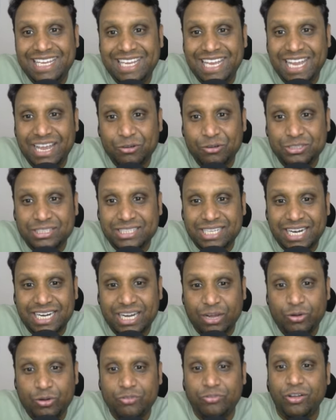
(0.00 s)
ये उसका
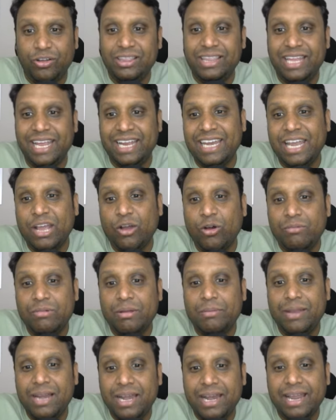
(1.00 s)
डाउनफॉल देखने को
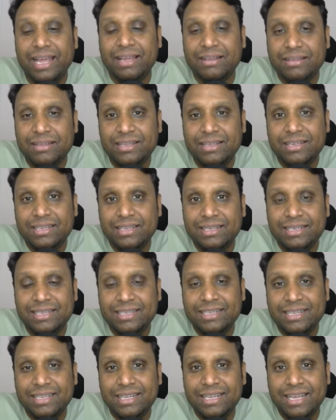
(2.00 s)
हमें मिल रहा है
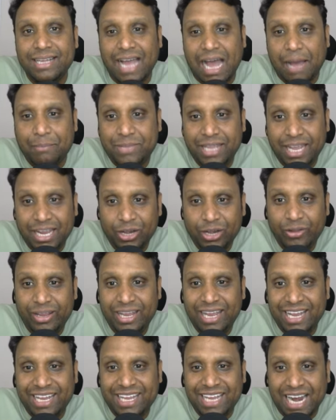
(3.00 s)
आप देख रहे हो
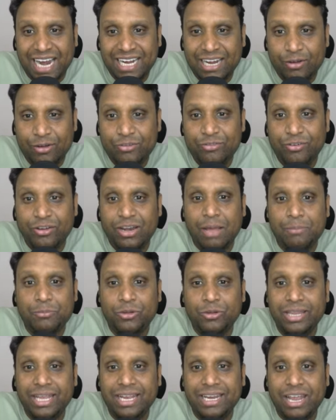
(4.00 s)
ये क्या डाउनफॉल
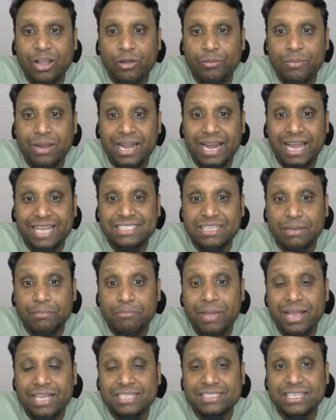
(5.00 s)
आपको देखने को मिल रहा है
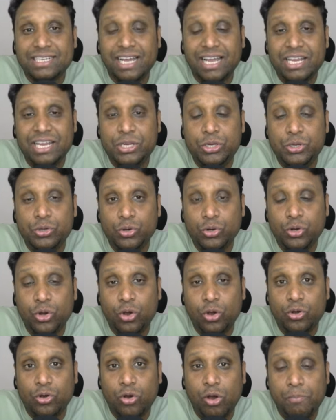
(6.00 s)
जब मैं इसका
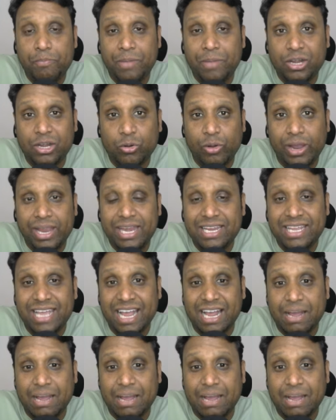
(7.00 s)
यूरो को बिटकॉइन के